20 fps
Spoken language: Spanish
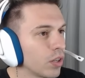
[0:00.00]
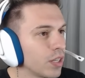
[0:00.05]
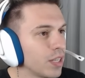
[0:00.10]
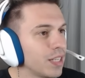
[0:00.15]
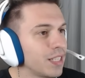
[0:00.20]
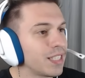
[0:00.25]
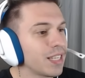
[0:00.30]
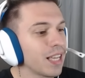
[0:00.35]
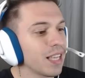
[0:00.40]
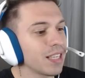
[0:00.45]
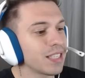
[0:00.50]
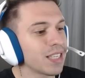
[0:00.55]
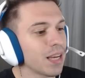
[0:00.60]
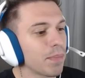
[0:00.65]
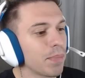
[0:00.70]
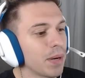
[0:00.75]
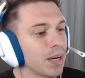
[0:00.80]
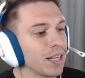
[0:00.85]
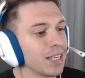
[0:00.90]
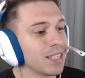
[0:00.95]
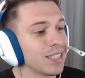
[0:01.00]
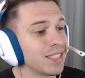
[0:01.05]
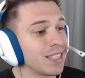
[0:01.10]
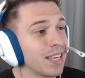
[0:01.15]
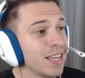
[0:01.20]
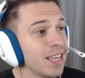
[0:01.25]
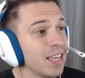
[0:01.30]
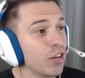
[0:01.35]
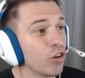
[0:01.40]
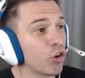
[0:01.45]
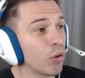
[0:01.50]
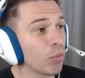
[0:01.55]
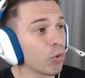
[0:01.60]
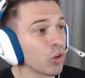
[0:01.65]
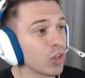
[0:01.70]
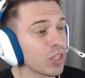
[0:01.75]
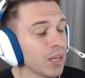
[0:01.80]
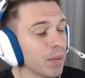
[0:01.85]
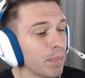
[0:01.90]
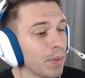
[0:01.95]
Y ya desaparece. Y como
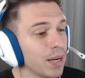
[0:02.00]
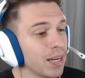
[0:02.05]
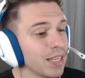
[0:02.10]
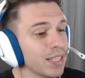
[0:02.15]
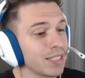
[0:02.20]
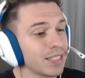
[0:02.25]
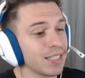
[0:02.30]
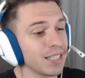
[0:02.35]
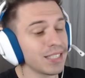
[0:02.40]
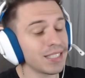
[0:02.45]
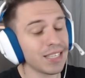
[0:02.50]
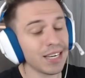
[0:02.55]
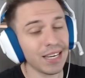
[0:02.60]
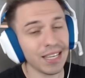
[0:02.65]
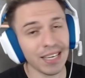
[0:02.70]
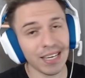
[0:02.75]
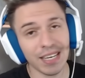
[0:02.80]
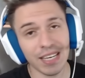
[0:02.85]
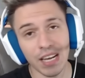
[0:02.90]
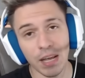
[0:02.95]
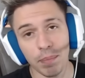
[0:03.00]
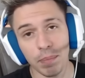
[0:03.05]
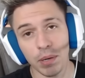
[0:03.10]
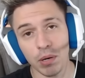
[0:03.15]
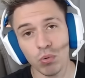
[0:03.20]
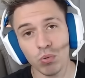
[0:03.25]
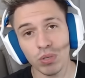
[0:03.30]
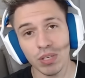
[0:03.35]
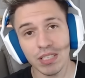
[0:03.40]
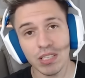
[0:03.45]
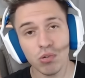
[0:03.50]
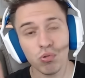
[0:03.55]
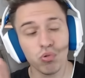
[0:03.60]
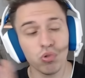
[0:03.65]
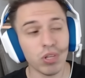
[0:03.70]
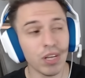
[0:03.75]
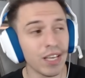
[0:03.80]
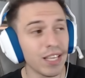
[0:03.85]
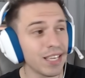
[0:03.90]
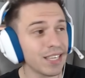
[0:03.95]
desaparece, ya le dejé las preguntas a
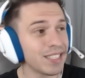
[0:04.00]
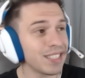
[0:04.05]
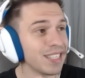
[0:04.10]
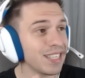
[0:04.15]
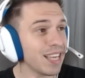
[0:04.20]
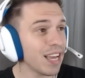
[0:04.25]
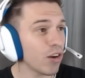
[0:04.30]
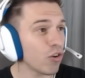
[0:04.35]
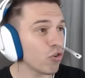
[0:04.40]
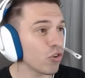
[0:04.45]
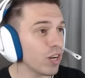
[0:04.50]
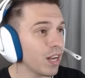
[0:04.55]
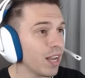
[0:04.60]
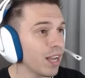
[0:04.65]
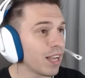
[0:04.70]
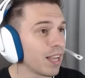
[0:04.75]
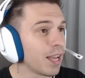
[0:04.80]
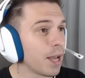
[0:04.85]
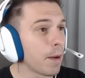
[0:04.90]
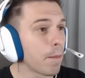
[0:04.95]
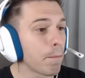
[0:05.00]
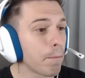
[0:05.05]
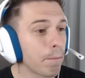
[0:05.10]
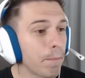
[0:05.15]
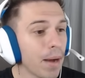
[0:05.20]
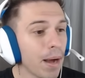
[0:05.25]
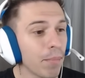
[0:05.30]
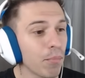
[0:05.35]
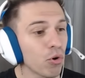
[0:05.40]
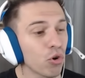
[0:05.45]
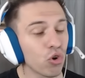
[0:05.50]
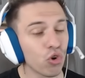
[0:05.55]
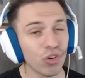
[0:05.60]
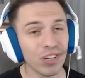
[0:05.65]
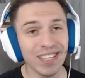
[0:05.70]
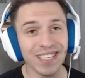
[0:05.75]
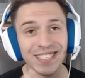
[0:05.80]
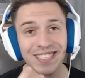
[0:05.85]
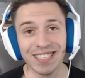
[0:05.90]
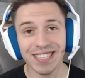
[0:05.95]
ustedes. Y ahora vamos
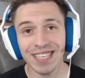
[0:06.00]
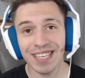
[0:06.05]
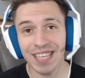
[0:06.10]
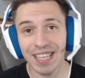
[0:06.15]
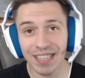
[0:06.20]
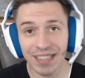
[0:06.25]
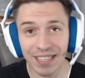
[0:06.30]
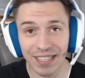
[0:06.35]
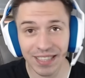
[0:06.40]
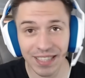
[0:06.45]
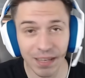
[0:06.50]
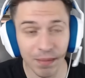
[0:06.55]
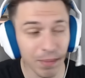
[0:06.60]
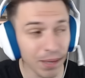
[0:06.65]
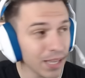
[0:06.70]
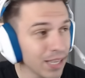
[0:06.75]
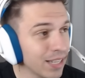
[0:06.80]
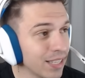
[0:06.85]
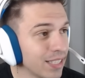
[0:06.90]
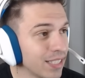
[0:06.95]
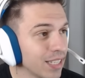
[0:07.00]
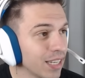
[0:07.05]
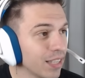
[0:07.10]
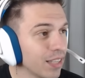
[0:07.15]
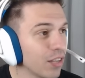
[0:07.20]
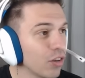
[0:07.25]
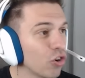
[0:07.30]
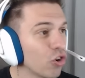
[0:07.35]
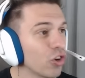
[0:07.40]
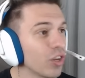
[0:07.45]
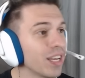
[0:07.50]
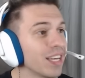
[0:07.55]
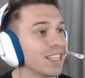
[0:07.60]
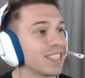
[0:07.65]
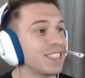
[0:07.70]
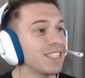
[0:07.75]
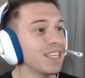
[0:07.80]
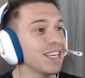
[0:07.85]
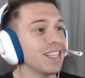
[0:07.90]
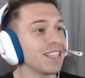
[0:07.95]
con el siguiente tema del día de hoy. El
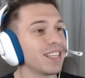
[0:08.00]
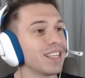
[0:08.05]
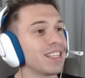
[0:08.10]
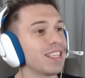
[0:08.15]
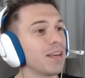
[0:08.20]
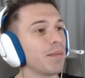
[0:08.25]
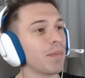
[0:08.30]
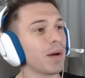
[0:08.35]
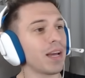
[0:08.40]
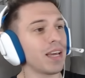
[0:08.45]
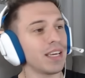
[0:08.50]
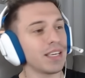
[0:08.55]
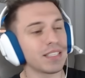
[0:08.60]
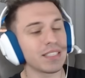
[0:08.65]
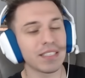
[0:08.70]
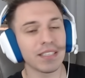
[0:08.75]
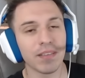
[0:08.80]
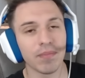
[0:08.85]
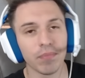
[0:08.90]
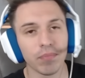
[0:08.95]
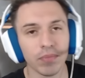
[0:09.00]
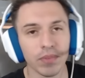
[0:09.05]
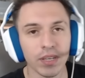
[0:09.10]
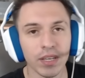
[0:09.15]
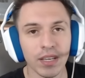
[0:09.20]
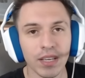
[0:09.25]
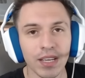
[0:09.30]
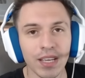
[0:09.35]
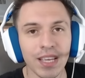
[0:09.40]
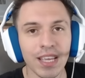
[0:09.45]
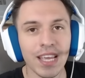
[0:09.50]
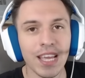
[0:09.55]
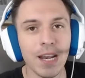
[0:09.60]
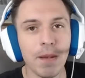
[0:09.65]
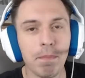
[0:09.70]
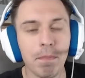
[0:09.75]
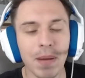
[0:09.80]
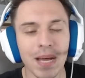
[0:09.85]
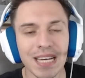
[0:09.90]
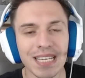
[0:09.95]
siguiente tema es...
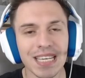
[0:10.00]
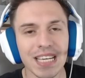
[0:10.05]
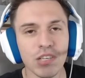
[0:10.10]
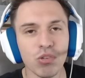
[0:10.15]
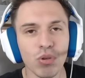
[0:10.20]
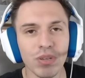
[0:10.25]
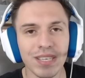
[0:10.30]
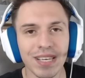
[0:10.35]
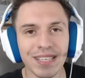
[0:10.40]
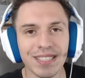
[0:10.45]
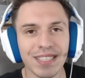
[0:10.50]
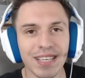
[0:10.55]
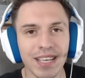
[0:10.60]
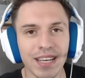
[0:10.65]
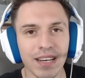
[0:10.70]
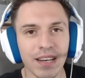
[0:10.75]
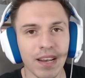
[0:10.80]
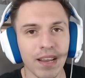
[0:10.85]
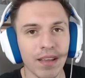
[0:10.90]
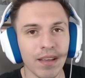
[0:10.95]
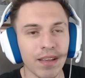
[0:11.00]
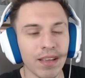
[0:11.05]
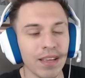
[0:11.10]
El payaso Azazel.